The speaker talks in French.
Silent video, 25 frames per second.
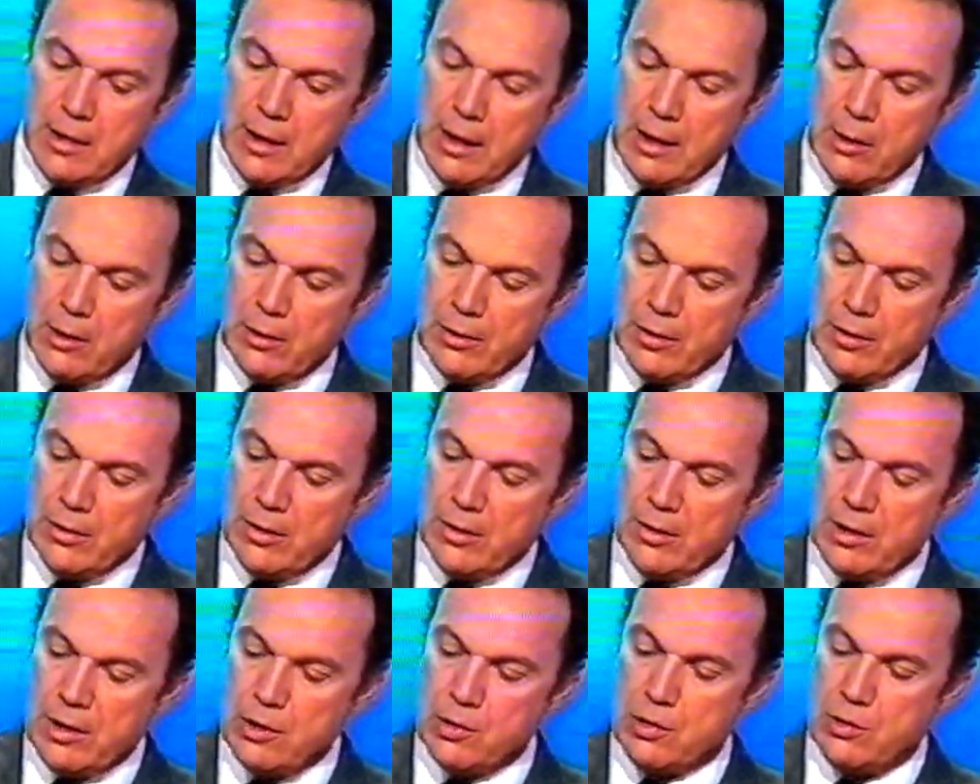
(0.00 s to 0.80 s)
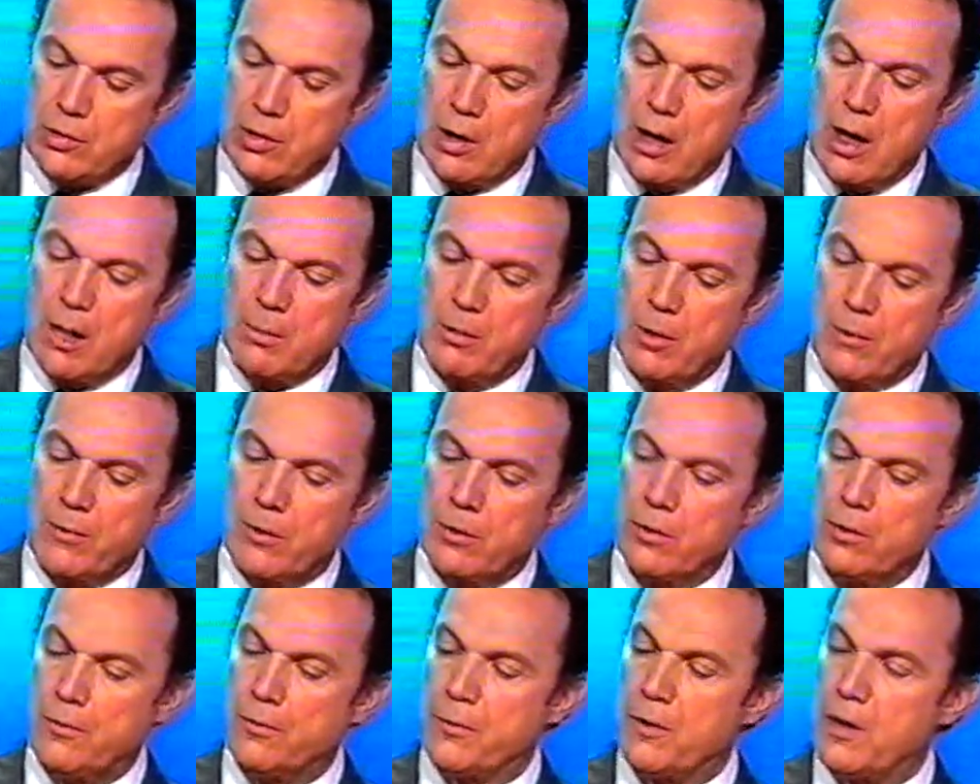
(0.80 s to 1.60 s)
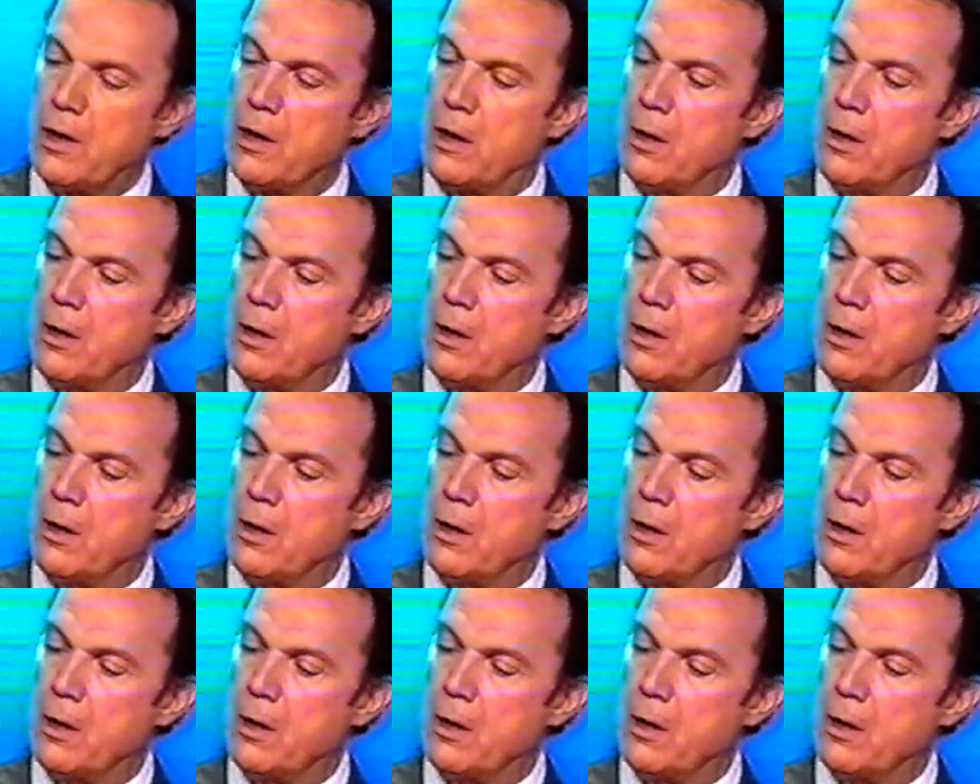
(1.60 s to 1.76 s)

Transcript: Récolté en été, je suis rarement vendu frais